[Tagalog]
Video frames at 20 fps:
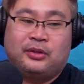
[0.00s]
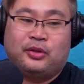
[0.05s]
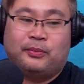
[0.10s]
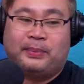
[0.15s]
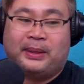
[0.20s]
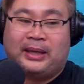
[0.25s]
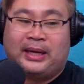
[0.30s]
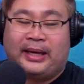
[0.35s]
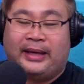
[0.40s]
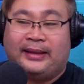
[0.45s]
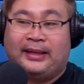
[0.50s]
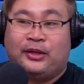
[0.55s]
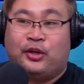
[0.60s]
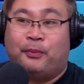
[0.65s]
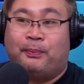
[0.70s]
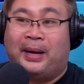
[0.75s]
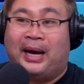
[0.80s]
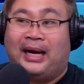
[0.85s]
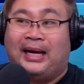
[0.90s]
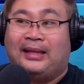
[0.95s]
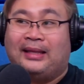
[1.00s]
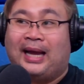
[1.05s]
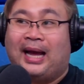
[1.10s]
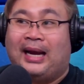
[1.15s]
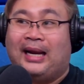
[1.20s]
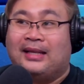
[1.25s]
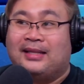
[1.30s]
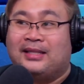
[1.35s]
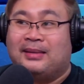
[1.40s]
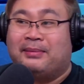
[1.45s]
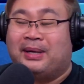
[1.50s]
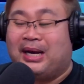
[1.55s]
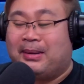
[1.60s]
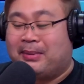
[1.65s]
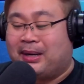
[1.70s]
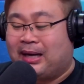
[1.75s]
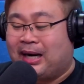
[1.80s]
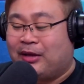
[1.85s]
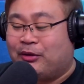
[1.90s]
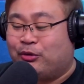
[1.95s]
So pag nakita nyo, pakalat-kalat dyan,
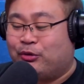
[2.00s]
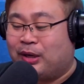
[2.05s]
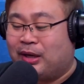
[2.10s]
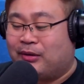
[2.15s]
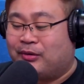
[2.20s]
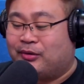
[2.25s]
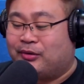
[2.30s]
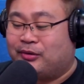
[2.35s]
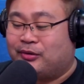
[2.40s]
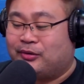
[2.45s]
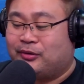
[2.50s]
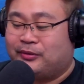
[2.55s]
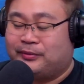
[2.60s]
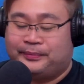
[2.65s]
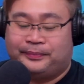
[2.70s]
malamang nandun ako, no?